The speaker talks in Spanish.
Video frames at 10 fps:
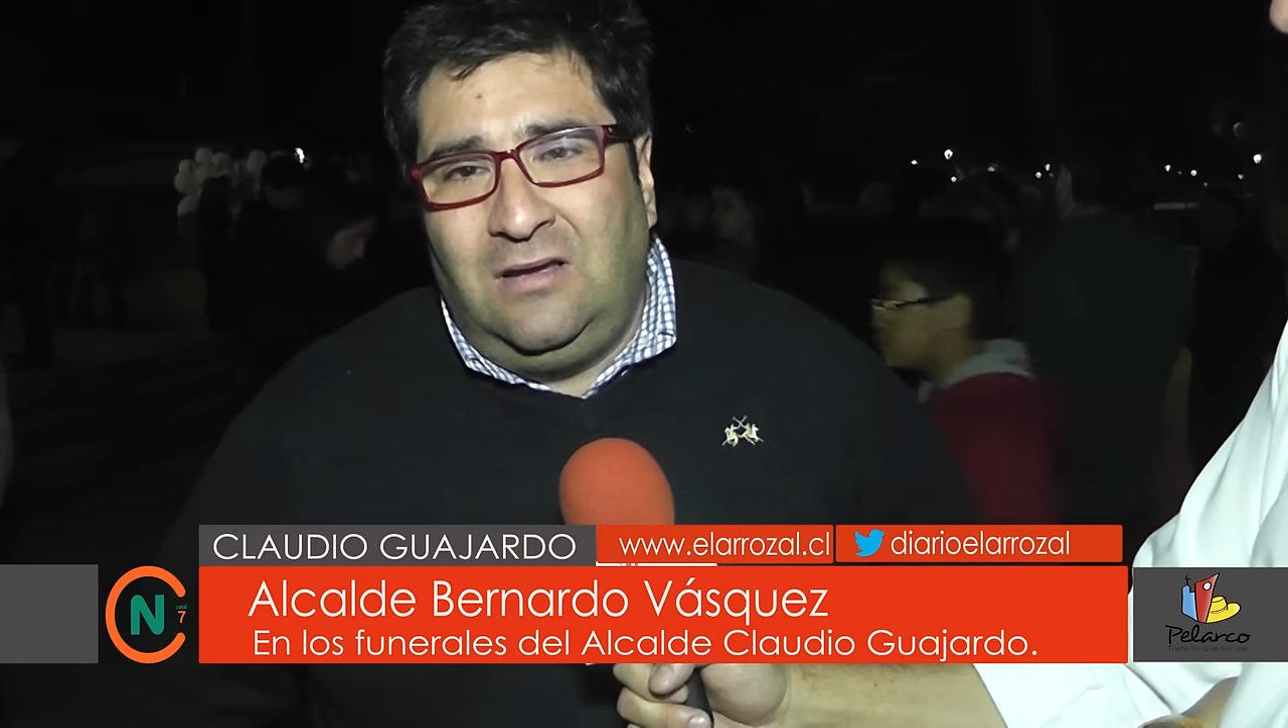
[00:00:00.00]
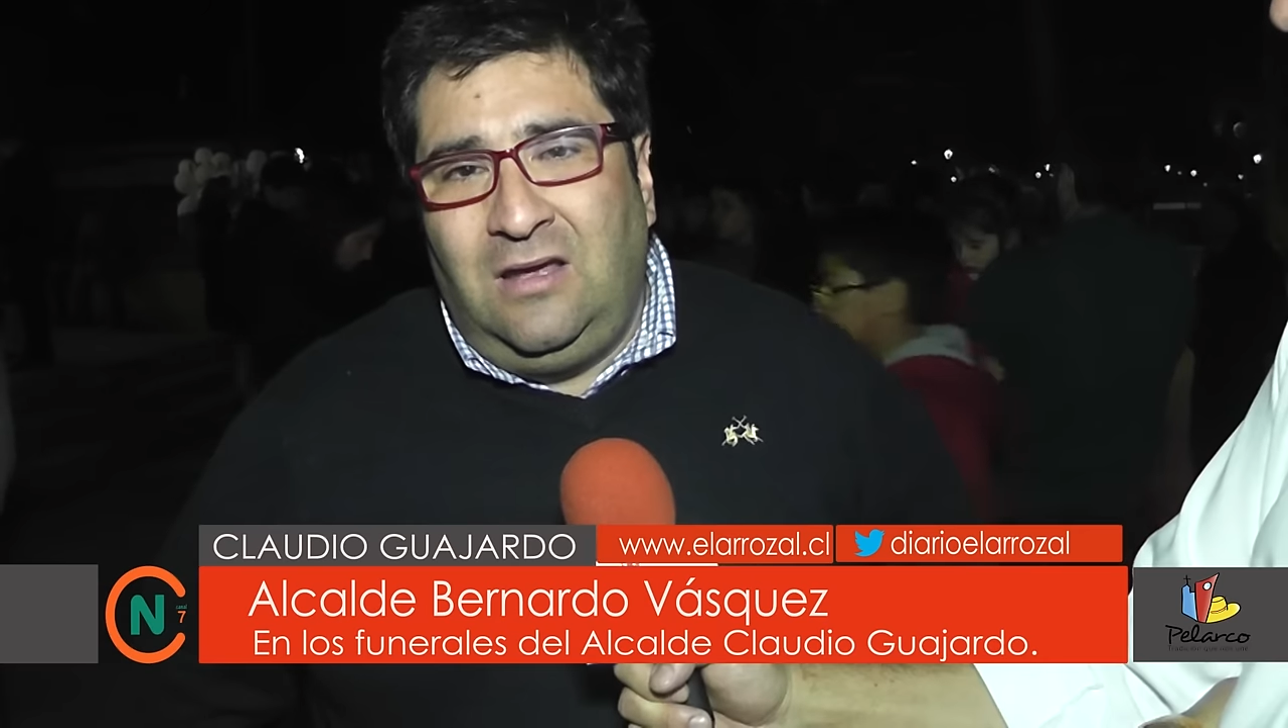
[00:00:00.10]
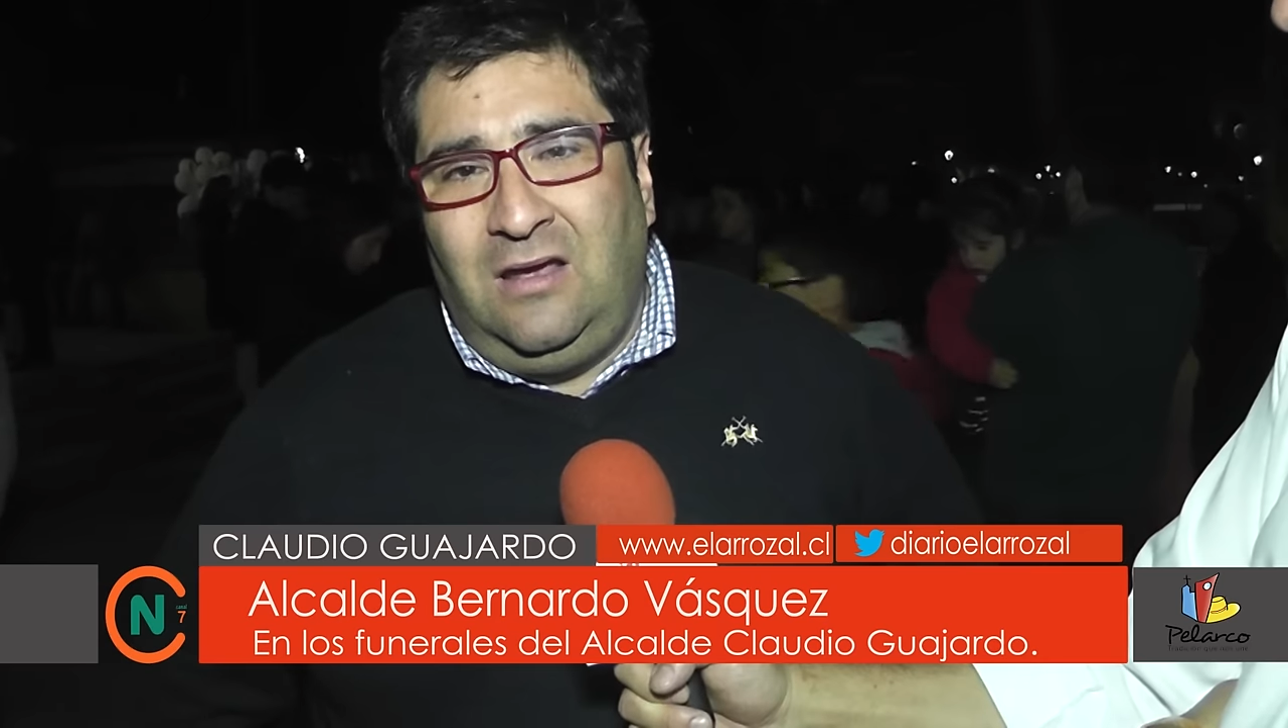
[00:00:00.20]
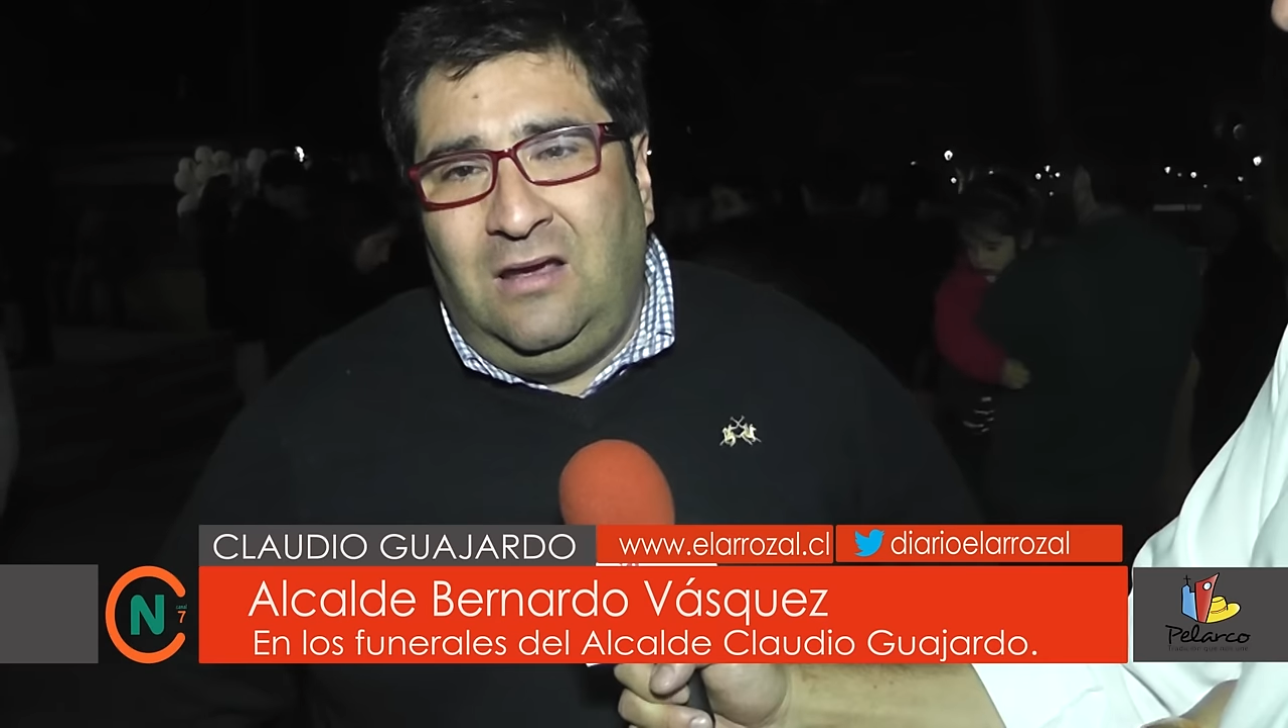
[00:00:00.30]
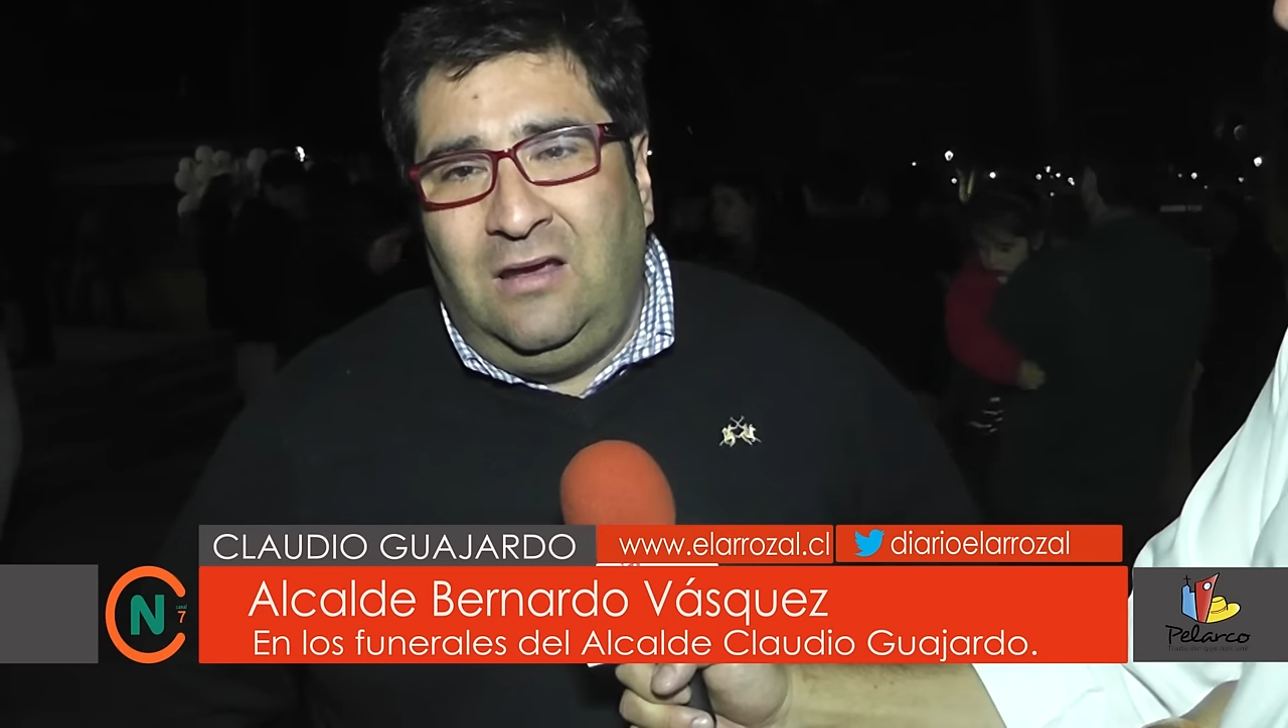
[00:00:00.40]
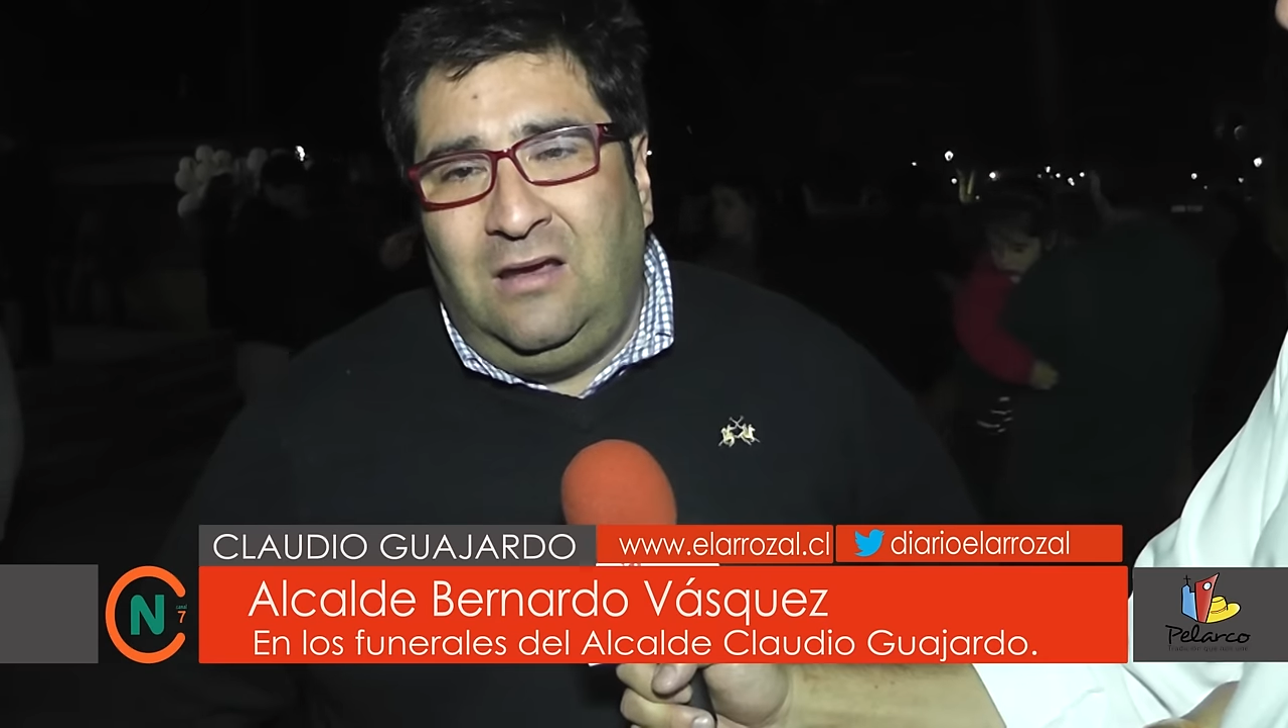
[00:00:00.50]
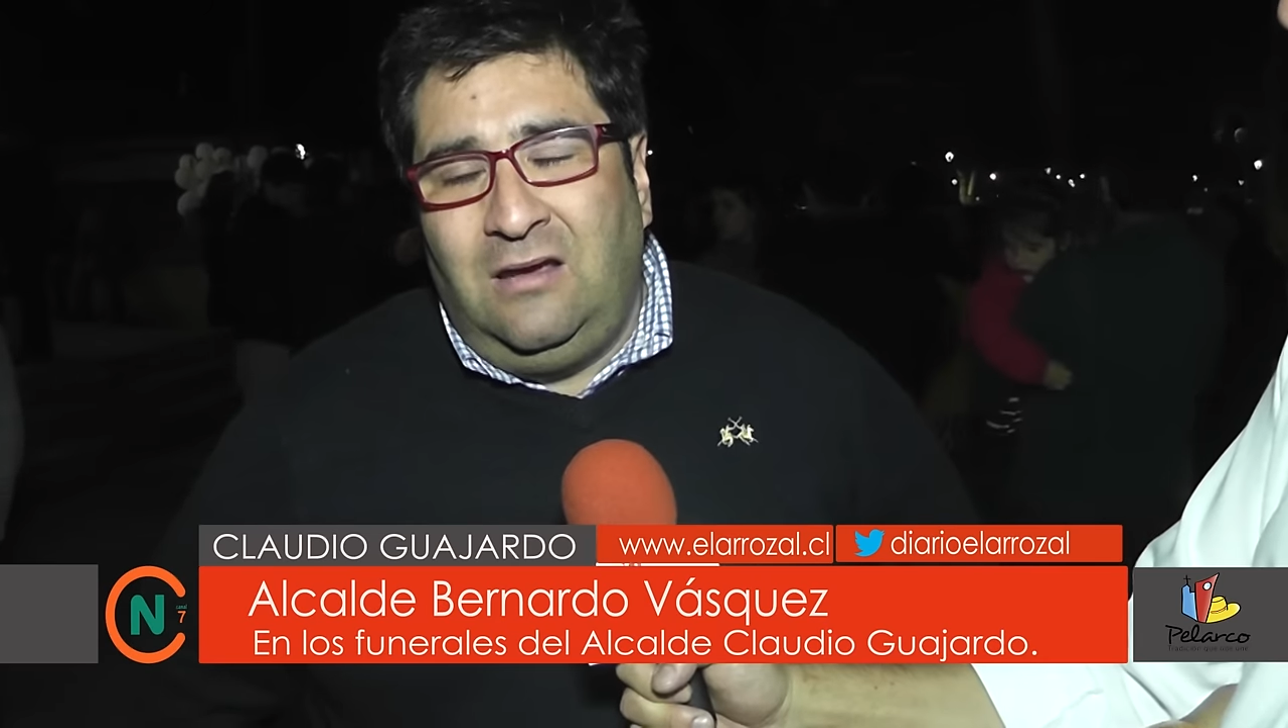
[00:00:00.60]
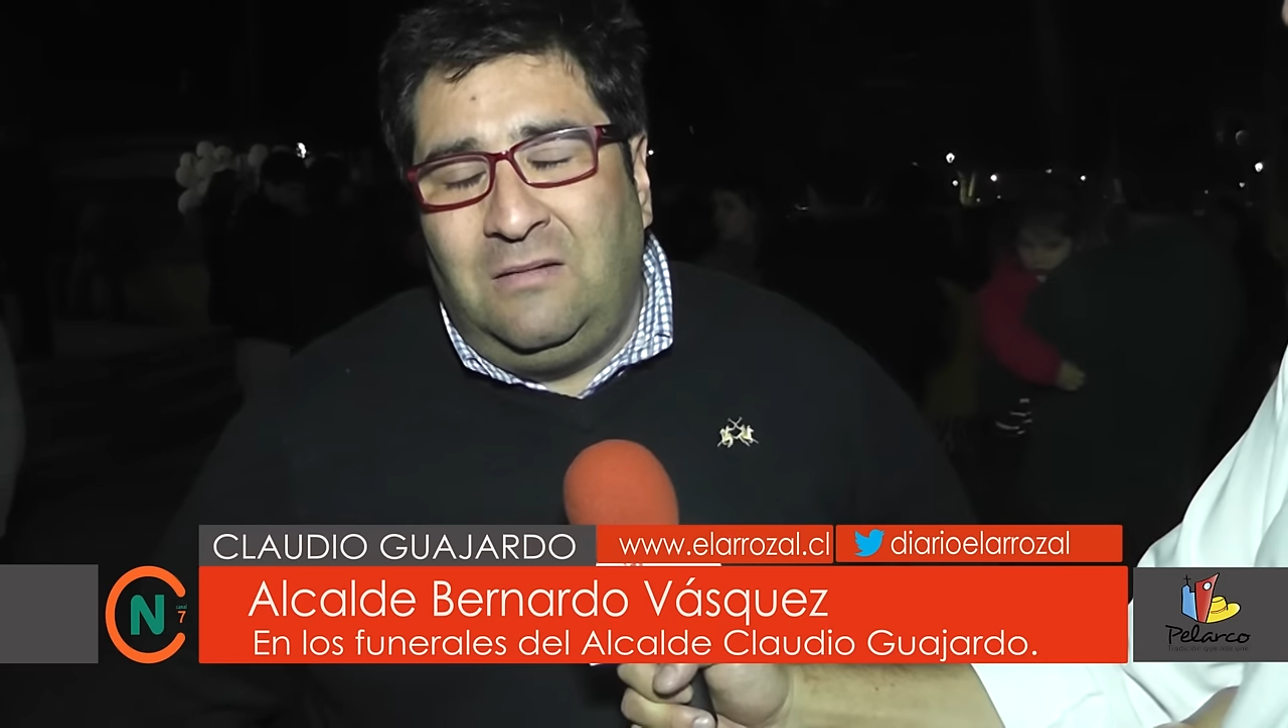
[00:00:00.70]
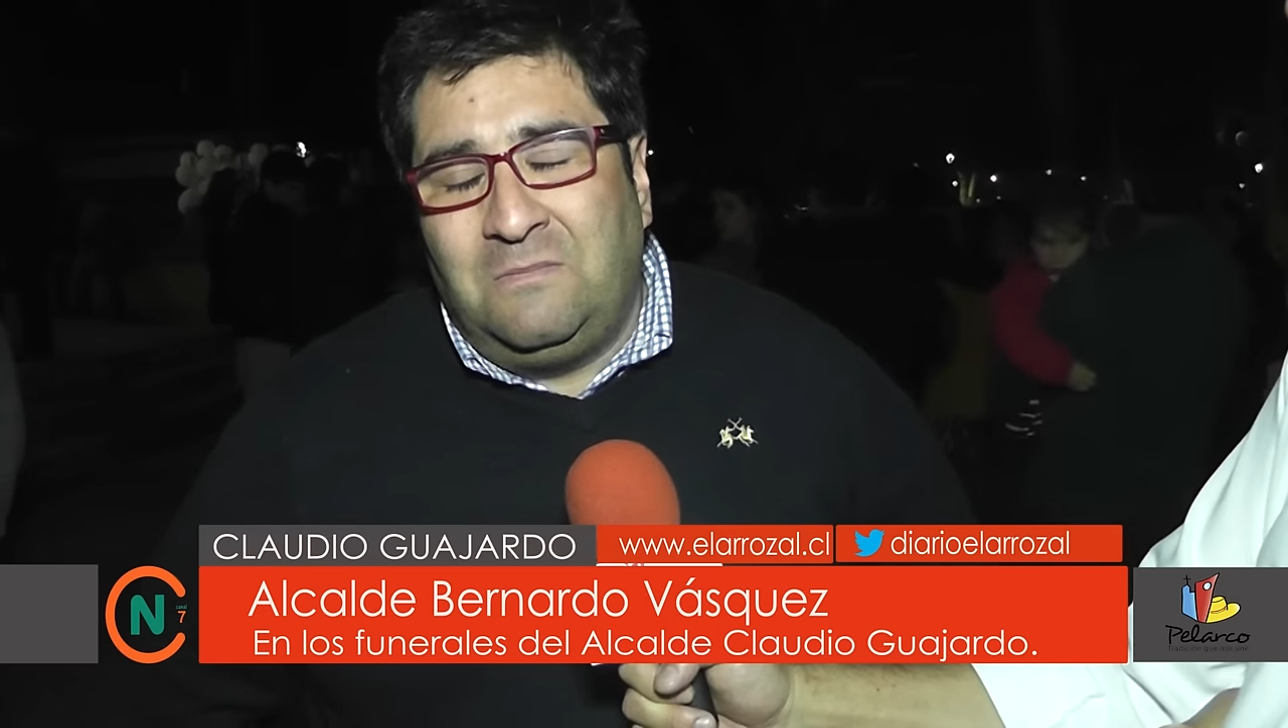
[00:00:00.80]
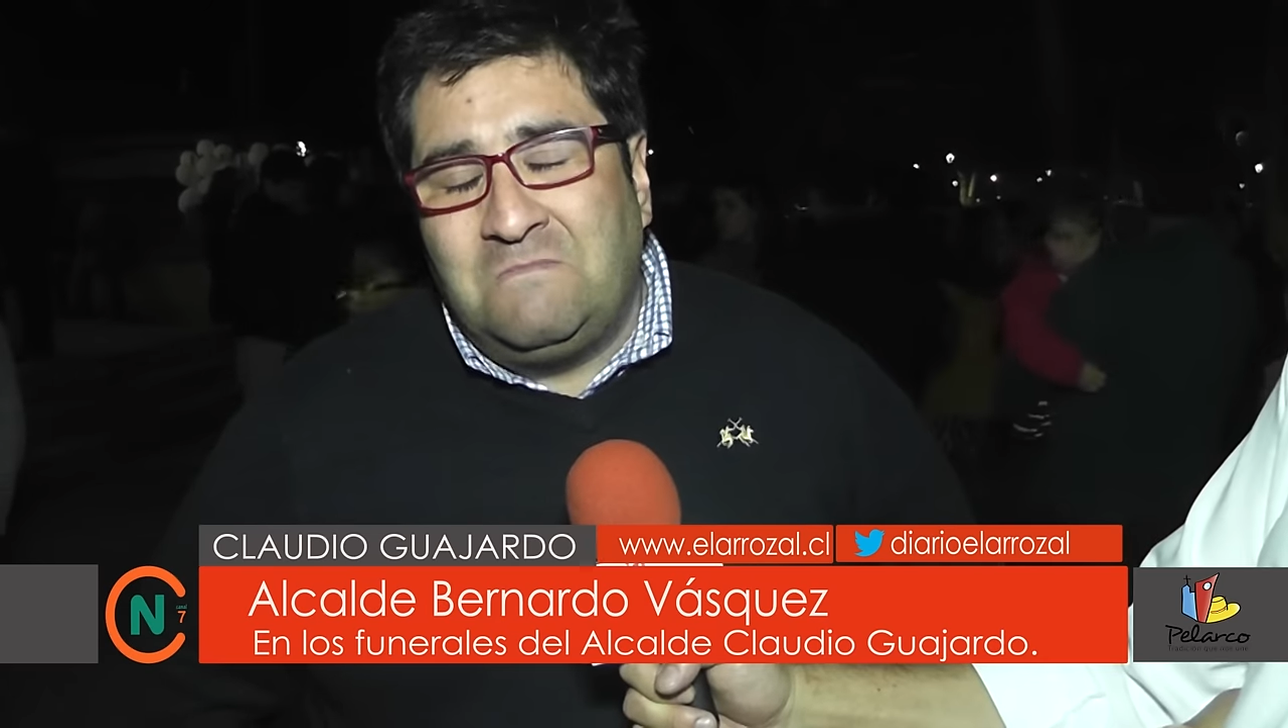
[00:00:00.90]

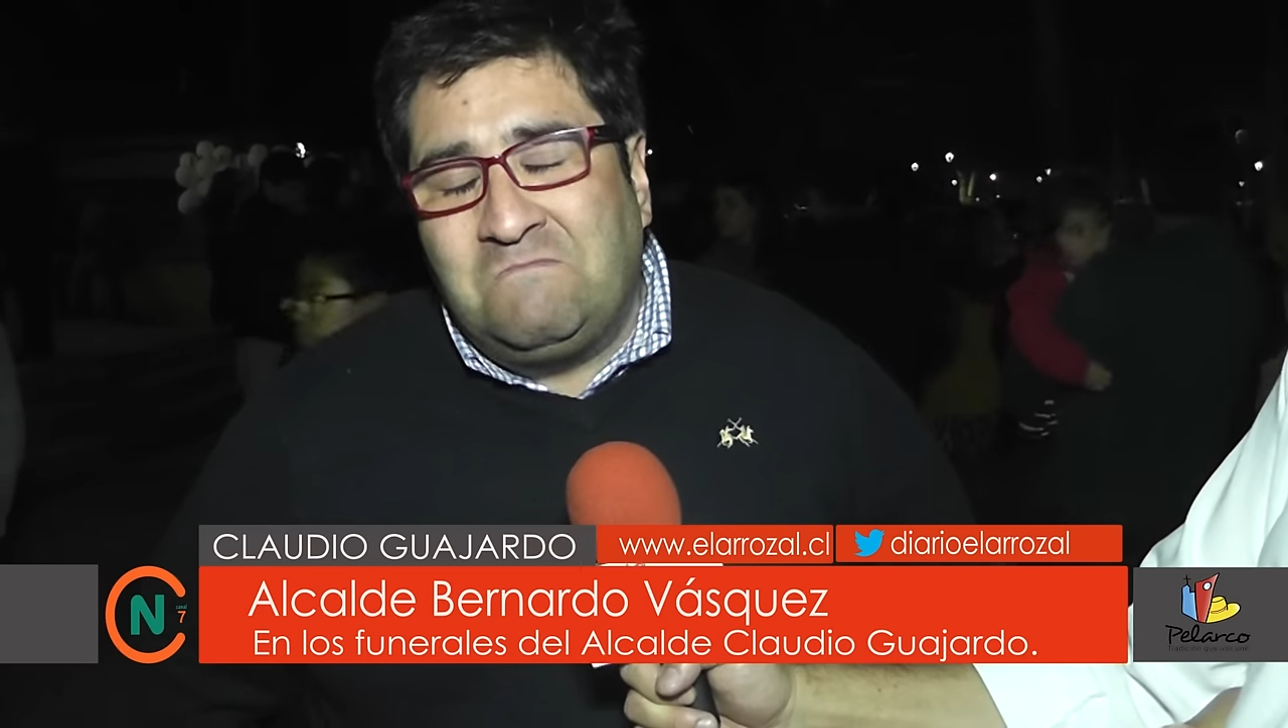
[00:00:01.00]
Y